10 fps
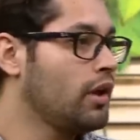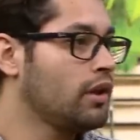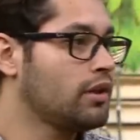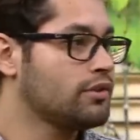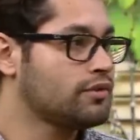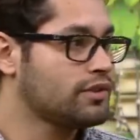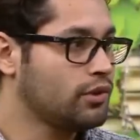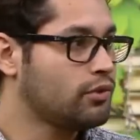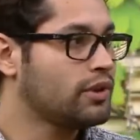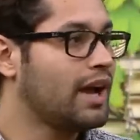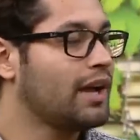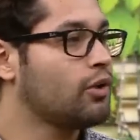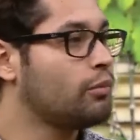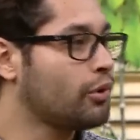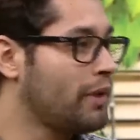Ah. Então, se você não cuidar e
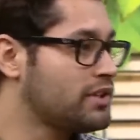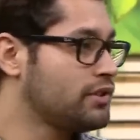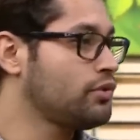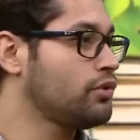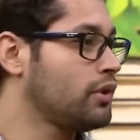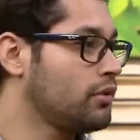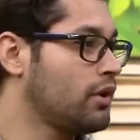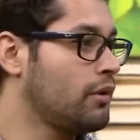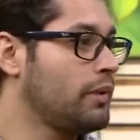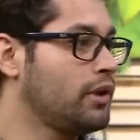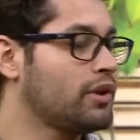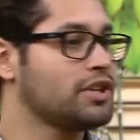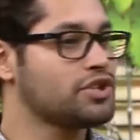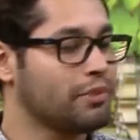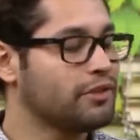compromete a estrutura do cabelo,
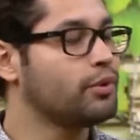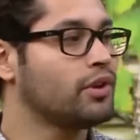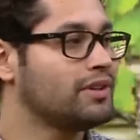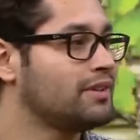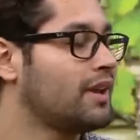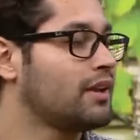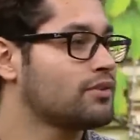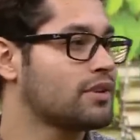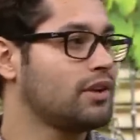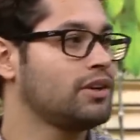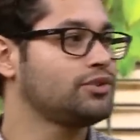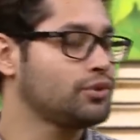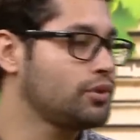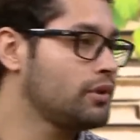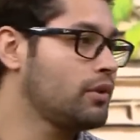que a gente mais prioriza lá no salão é a
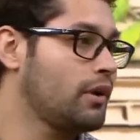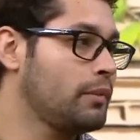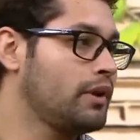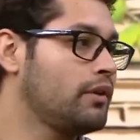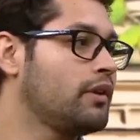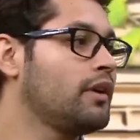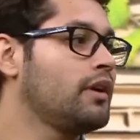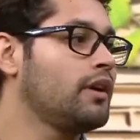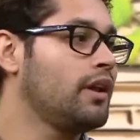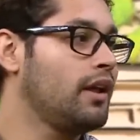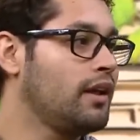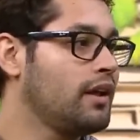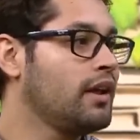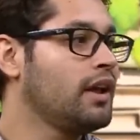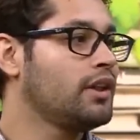estrutura do cabelo. É, se, né? é
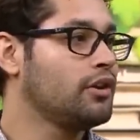manter o